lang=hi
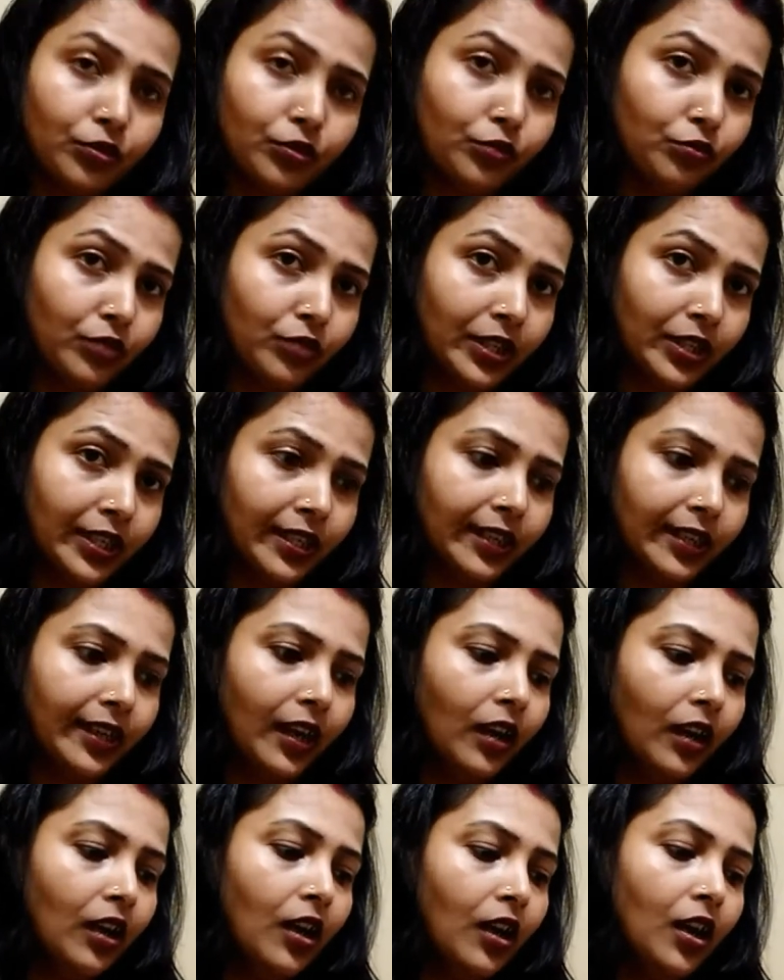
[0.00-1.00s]
उसको यूज़
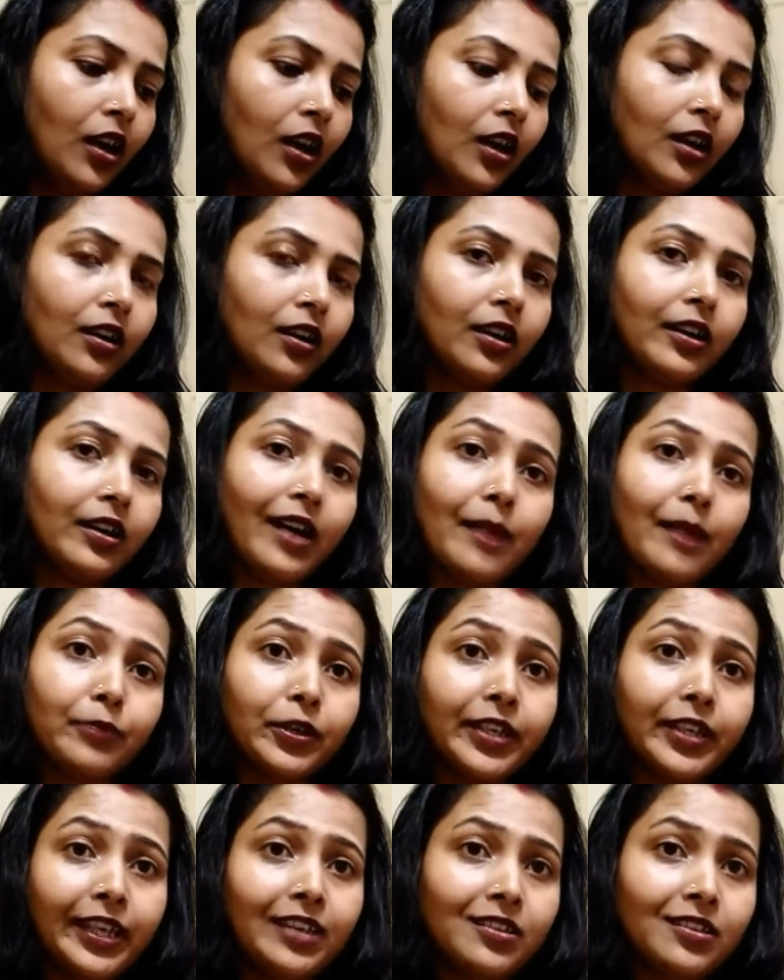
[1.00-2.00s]
करिएगा
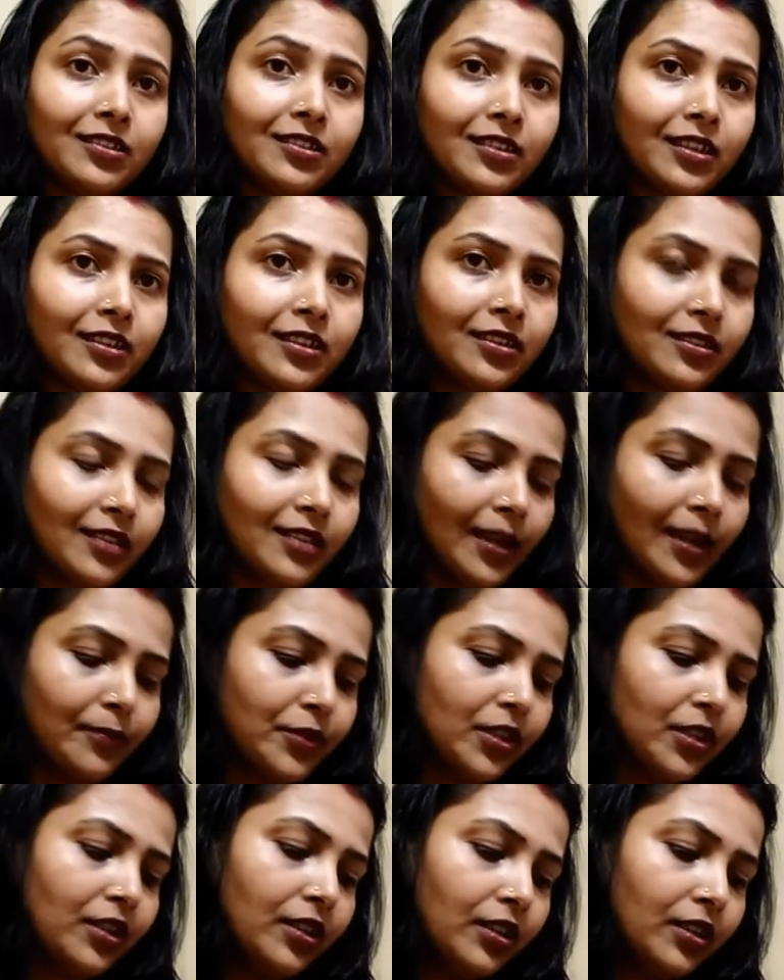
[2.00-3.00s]
आपके टेस्ट के
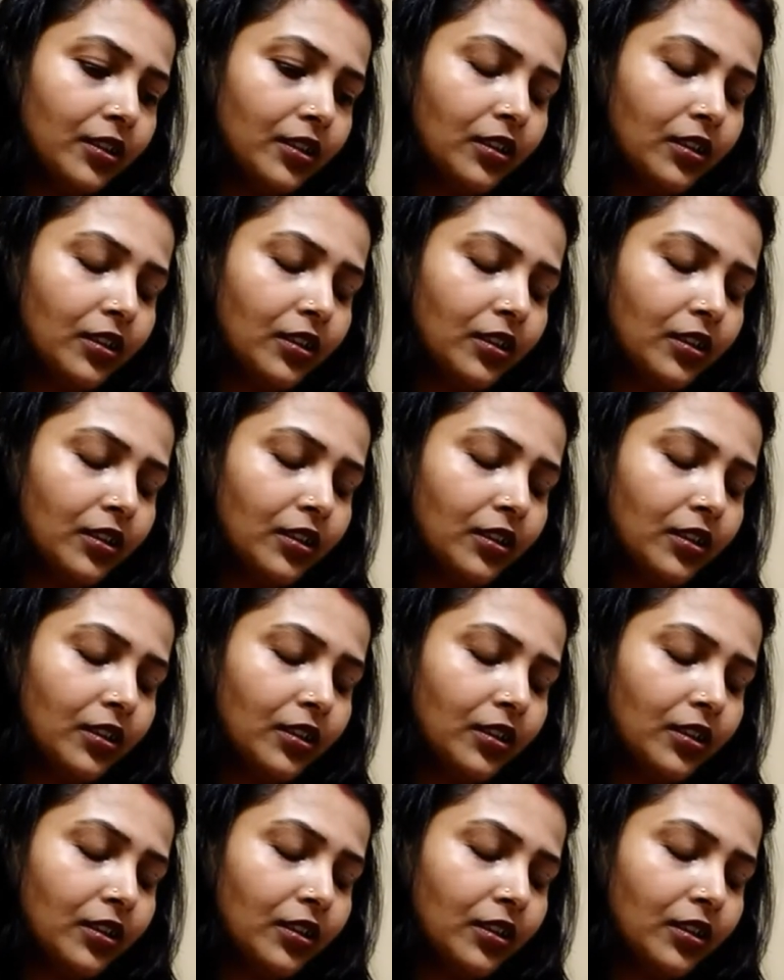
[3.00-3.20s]
हिसाब से